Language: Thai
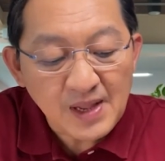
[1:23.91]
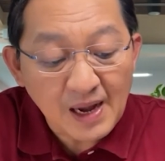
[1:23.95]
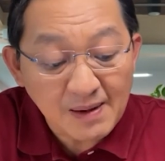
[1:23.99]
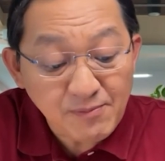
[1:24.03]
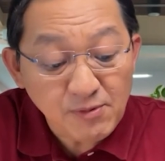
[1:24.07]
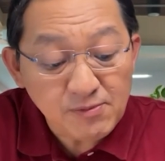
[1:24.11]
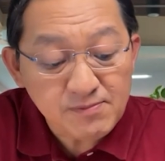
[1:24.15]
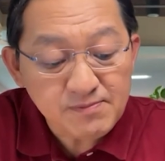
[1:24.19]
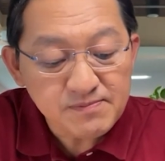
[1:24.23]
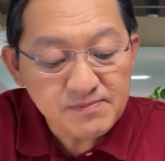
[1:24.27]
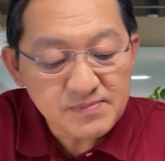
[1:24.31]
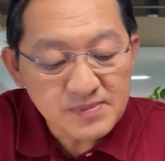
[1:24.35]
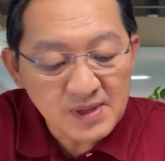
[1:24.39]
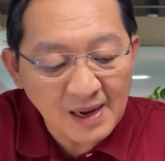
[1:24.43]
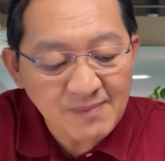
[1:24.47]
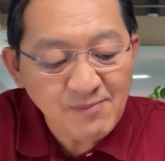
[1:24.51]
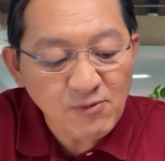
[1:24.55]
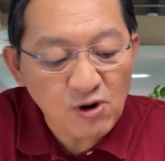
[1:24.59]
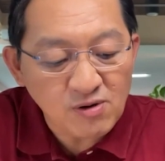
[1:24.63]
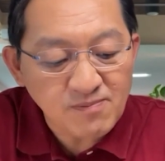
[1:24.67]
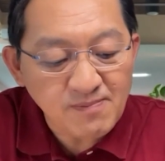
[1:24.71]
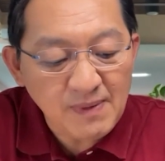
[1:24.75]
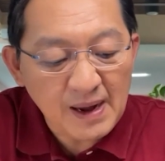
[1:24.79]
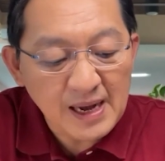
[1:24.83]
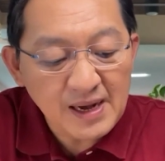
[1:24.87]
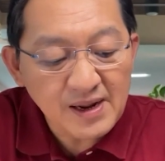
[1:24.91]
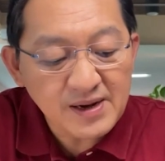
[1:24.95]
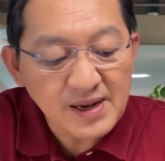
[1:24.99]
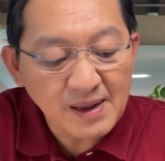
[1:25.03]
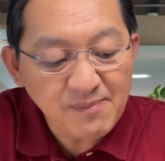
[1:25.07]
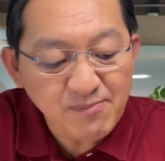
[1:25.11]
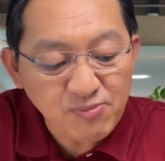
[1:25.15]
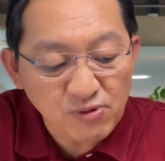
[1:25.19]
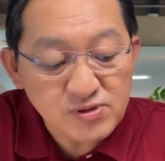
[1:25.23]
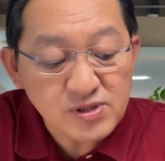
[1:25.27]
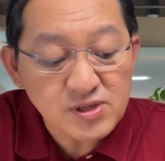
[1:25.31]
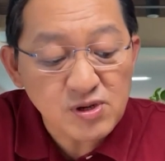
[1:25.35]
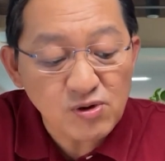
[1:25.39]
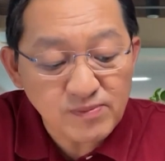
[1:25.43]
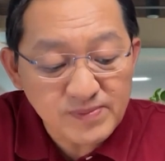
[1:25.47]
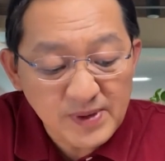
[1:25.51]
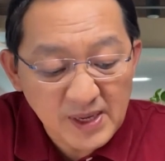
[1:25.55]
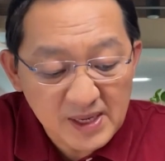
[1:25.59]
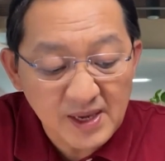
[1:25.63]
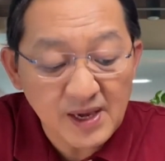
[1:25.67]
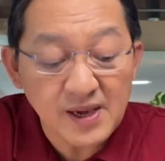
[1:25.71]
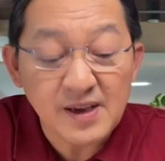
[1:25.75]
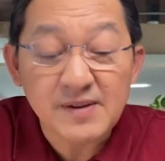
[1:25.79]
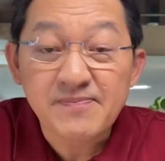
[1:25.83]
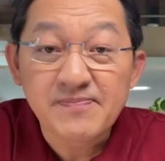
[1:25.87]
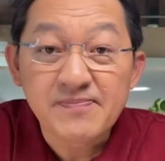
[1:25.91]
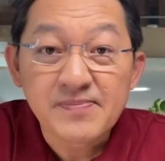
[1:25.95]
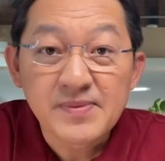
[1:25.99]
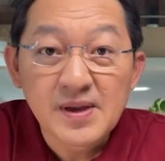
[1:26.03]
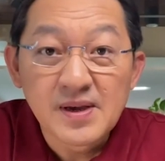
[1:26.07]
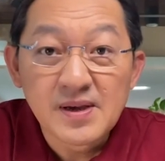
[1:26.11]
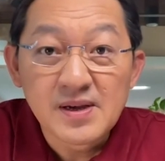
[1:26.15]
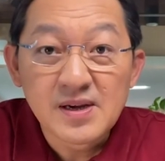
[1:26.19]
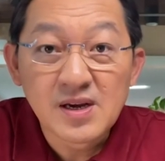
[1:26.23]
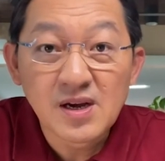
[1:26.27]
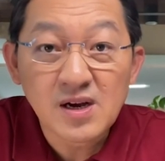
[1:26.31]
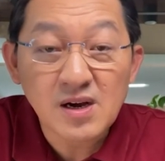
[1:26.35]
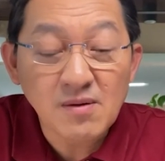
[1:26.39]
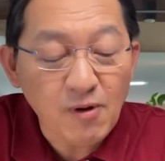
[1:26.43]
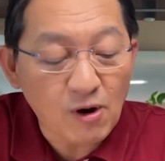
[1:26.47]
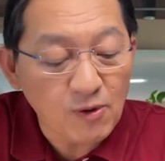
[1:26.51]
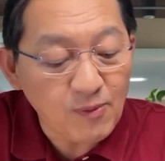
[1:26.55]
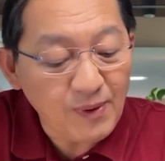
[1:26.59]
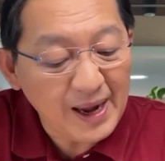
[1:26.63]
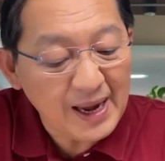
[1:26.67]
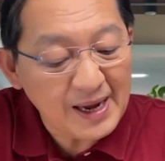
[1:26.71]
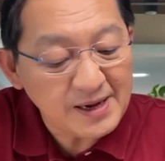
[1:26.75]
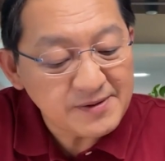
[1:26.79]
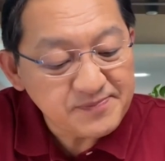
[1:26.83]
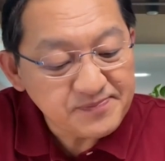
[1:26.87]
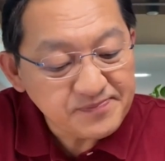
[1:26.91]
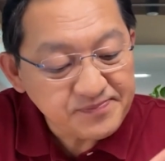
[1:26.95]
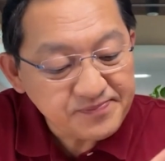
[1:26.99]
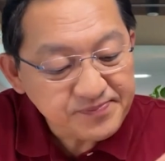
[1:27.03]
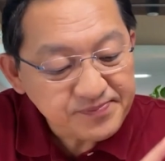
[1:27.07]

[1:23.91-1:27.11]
ทำทำออกมาและได้ผลสรุปอย่างนี้คือเขาบอกว่า